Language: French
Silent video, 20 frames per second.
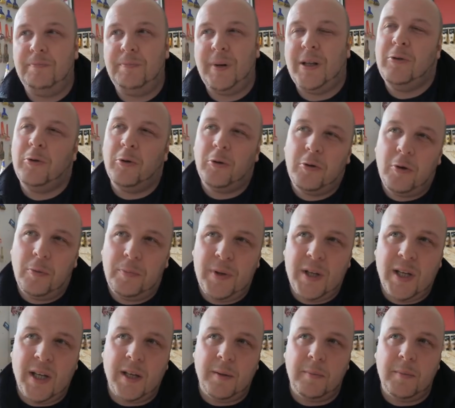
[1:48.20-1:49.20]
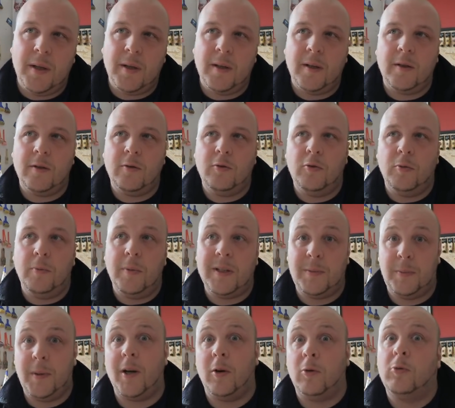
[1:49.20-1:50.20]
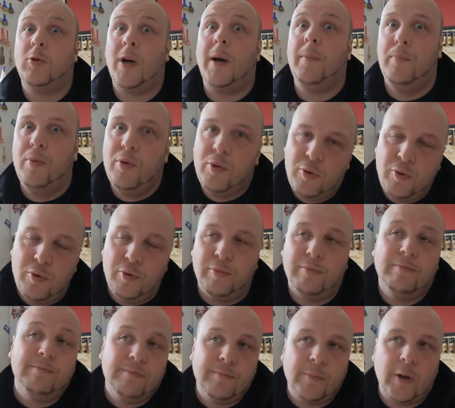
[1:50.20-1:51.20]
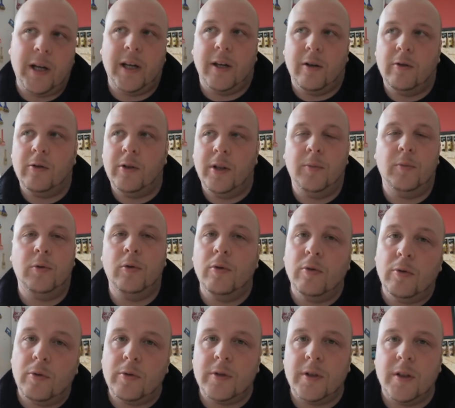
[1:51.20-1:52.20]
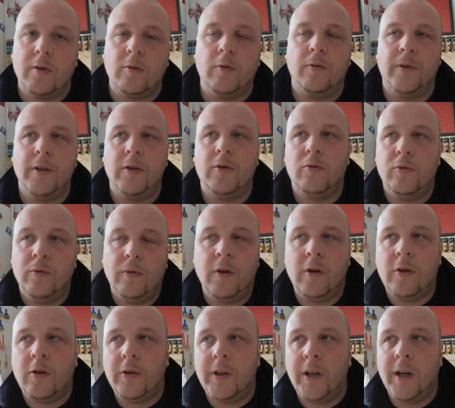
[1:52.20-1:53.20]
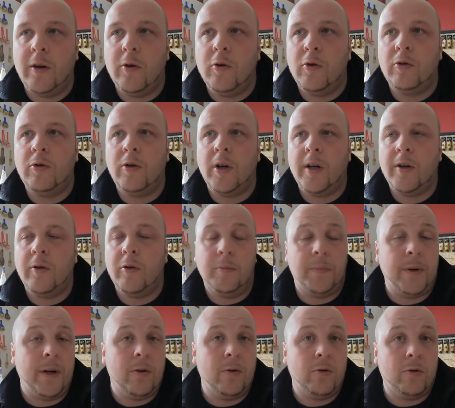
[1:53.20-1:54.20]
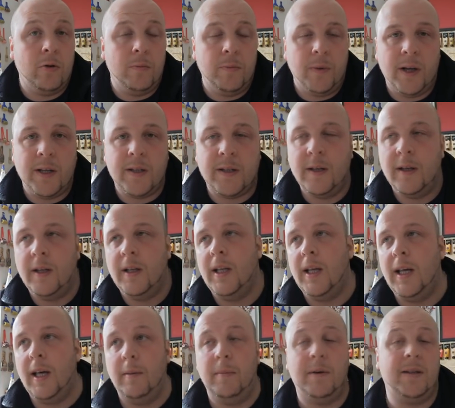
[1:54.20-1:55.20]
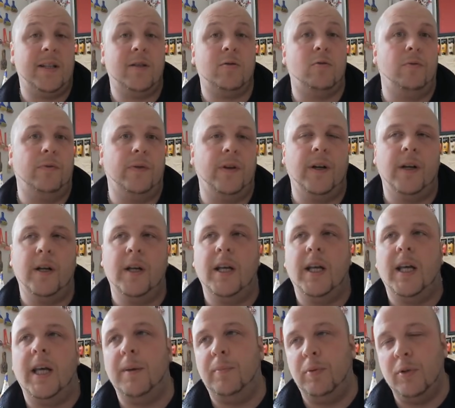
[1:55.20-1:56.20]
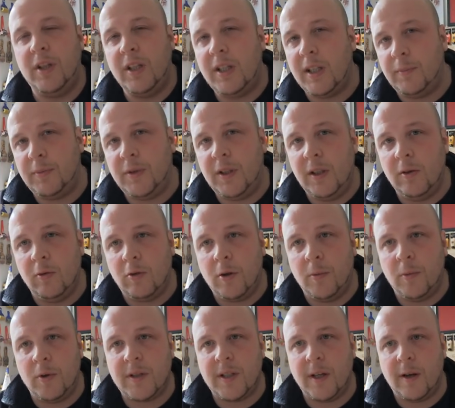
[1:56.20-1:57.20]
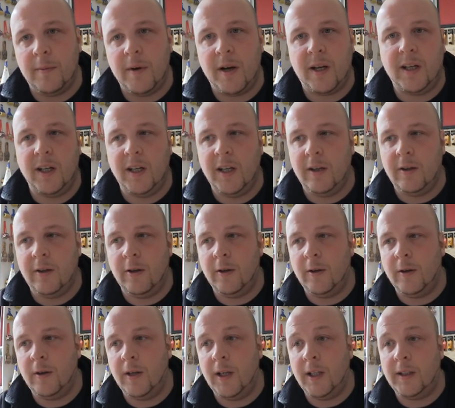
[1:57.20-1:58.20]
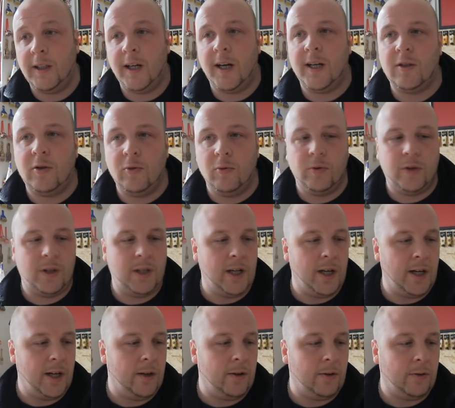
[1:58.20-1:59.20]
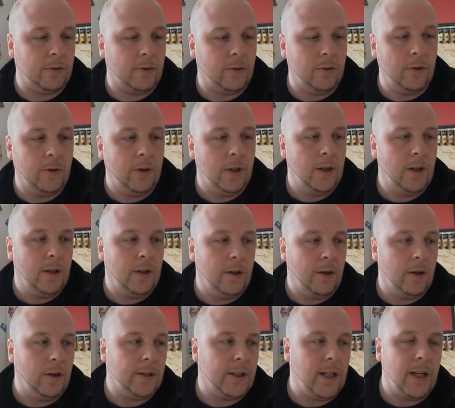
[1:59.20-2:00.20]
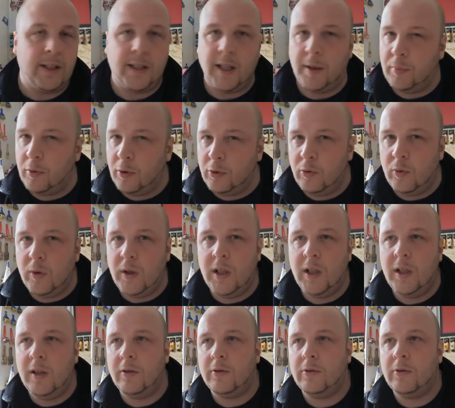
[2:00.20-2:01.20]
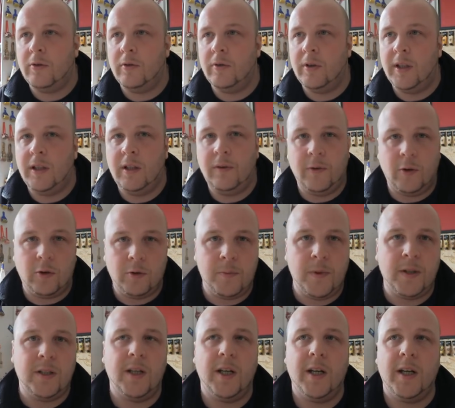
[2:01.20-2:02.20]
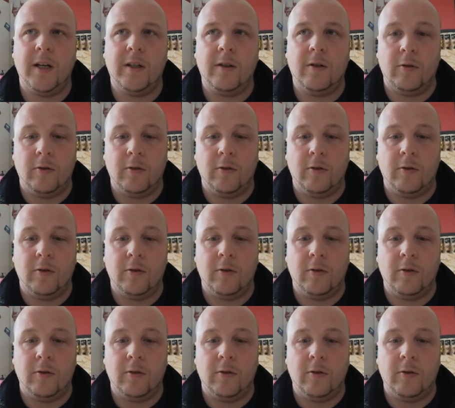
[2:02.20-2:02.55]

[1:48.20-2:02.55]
pas de recopier, mais de m'inspirer en tout cas beaucoup. Oui, au début, c'est ce qu'on fait souvent quand on n'a aucun repère, aucune base, eh ben, c'est ce qu'on fait. Et petit à petit, on commence à remarquer euh, l'interaction qu'il y a entre euh, tel et tel produit, entre les différentes matières,